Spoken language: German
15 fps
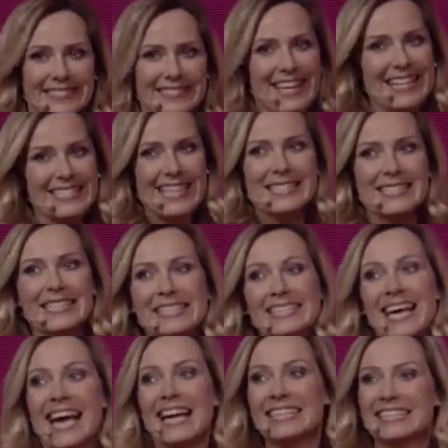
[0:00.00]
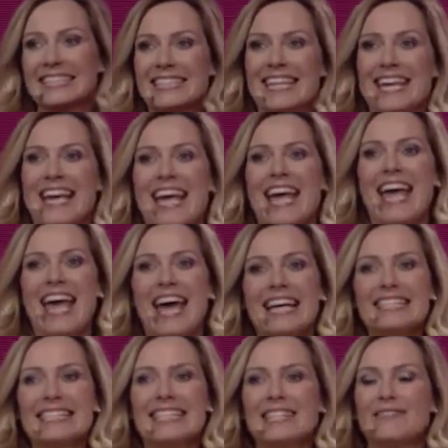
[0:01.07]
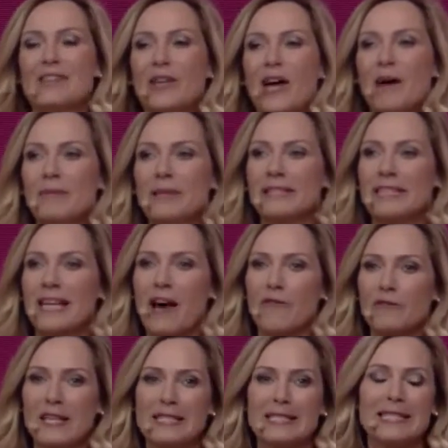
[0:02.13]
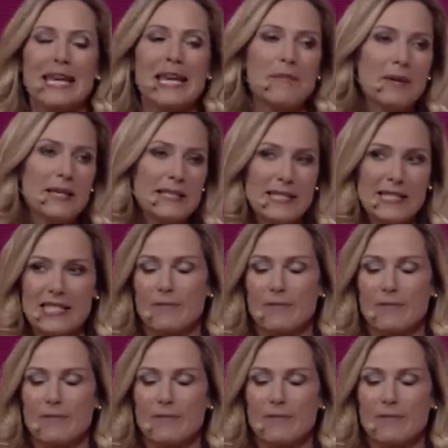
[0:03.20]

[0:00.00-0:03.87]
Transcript: Ganz herzlichen Dank. Herzlich willkommen auf der CeBIT